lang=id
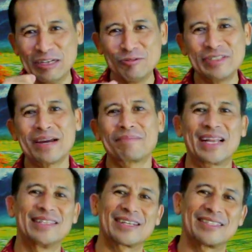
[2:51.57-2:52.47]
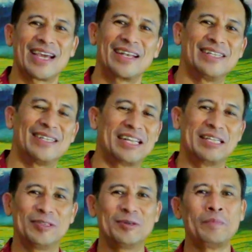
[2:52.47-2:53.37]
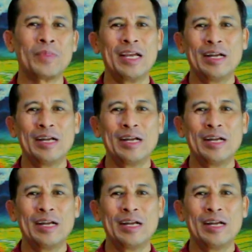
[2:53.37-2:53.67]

diucapkan terjadi dan itu itu